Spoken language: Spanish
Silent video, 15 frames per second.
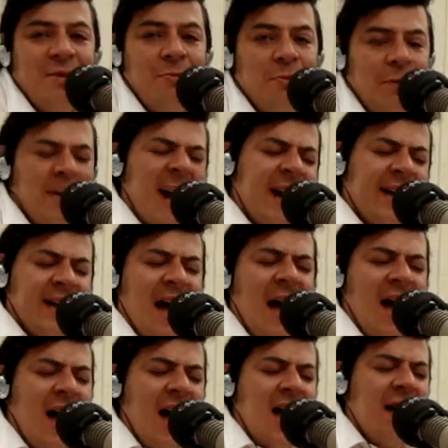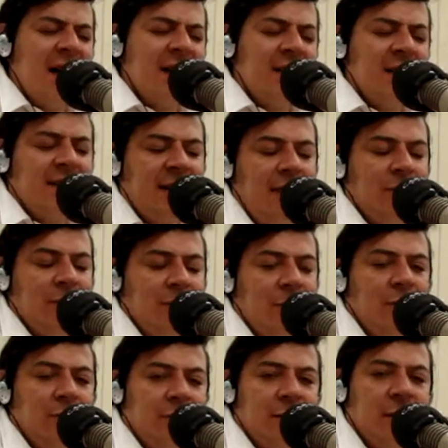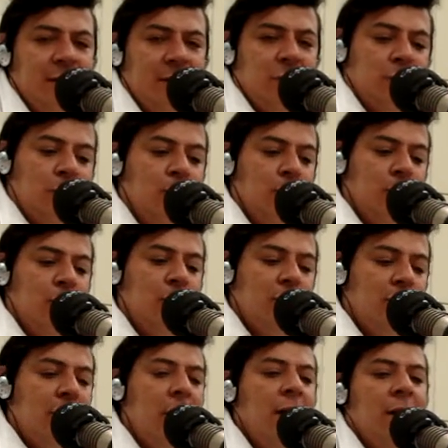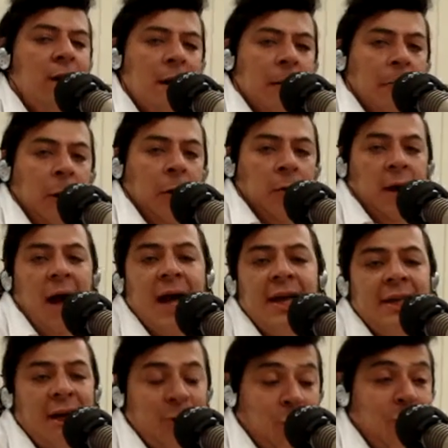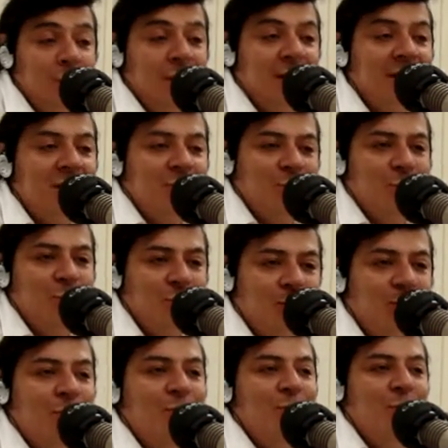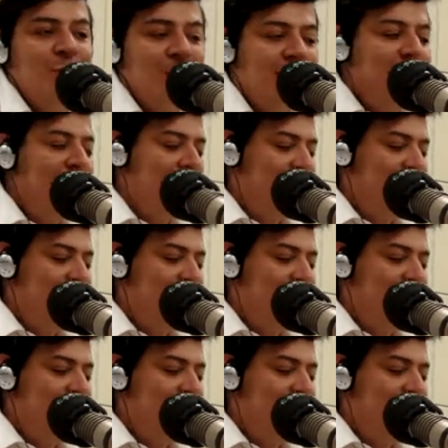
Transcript: Volví a casa muy contento, pero nadie contestó.